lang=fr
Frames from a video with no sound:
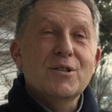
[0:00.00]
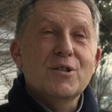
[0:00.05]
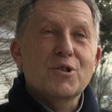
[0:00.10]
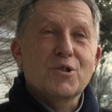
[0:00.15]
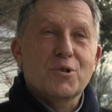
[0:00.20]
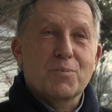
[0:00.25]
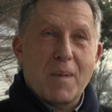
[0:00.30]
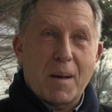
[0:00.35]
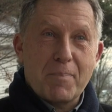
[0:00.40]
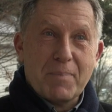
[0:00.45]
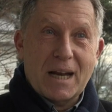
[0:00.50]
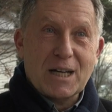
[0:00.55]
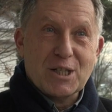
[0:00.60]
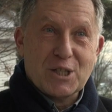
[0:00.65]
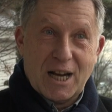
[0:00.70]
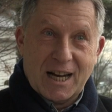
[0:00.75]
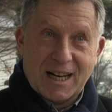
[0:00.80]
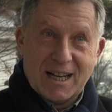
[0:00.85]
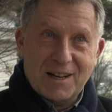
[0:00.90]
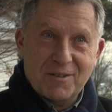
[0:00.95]
Je m'appelle
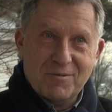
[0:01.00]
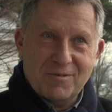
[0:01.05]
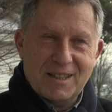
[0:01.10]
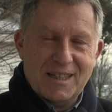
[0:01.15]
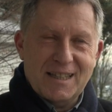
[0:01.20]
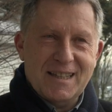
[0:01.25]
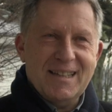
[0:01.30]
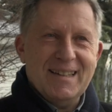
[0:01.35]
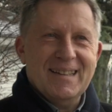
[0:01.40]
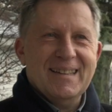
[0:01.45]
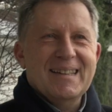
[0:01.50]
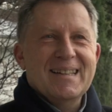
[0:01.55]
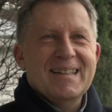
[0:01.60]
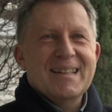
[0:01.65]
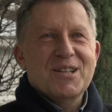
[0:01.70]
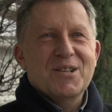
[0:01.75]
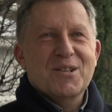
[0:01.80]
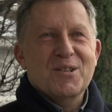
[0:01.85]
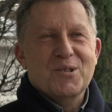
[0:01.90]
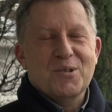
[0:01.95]
Jacques Lévy,
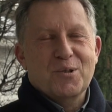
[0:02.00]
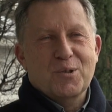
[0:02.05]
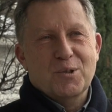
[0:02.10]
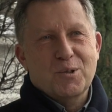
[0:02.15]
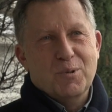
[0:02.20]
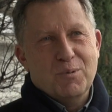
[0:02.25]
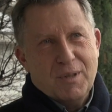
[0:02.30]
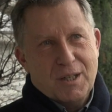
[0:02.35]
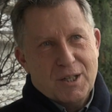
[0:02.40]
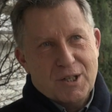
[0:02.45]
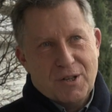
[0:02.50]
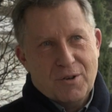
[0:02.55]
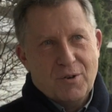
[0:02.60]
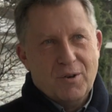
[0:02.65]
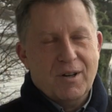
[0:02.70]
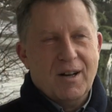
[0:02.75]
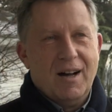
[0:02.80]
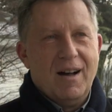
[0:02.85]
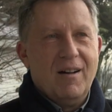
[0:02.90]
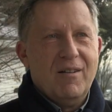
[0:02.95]
je suis
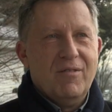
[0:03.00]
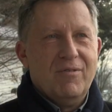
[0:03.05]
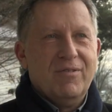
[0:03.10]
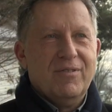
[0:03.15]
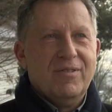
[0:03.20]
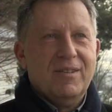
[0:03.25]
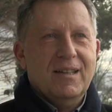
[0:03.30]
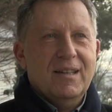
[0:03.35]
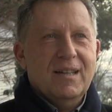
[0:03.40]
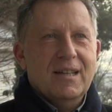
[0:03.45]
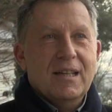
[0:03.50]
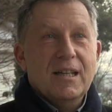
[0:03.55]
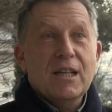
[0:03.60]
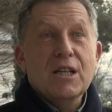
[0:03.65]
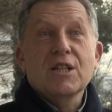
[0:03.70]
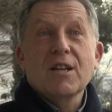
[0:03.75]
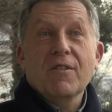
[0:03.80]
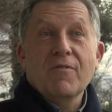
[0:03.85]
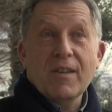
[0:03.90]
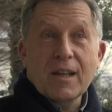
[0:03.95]
géographe
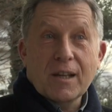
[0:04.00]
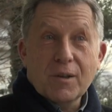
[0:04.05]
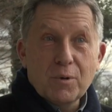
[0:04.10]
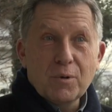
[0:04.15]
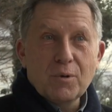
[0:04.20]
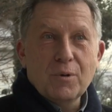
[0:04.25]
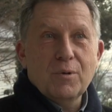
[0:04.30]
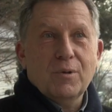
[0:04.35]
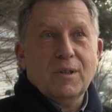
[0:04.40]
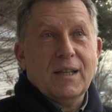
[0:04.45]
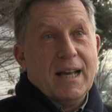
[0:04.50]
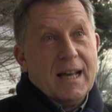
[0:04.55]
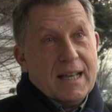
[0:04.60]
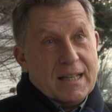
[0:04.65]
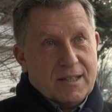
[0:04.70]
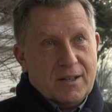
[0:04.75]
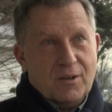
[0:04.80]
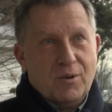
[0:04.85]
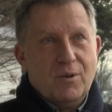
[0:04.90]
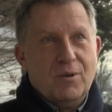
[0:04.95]
et j'ai vécu
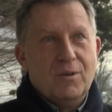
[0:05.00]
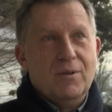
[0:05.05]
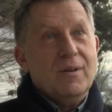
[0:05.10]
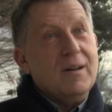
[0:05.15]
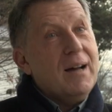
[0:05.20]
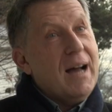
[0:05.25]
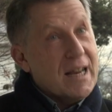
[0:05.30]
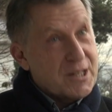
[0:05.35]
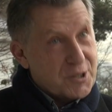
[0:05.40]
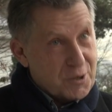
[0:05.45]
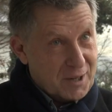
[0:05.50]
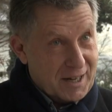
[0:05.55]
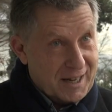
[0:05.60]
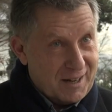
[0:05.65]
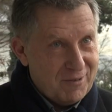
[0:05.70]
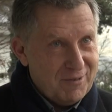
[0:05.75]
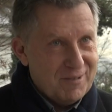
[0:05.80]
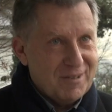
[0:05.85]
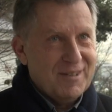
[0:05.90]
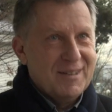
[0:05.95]
13 ans à
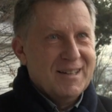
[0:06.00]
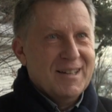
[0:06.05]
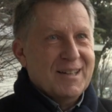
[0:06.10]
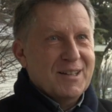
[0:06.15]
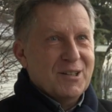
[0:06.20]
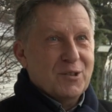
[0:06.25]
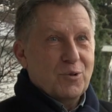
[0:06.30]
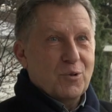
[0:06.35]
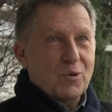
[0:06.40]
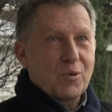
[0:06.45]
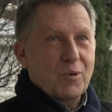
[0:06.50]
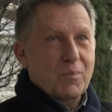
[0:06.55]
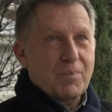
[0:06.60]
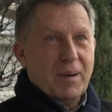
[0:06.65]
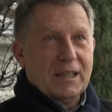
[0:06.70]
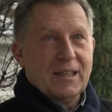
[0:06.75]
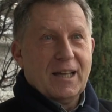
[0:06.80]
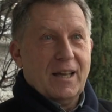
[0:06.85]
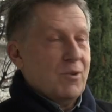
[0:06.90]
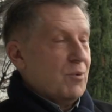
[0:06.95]
Genève, donc
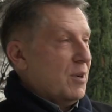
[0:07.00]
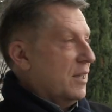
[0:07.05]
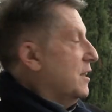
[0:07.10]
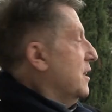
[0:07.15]
pas très loin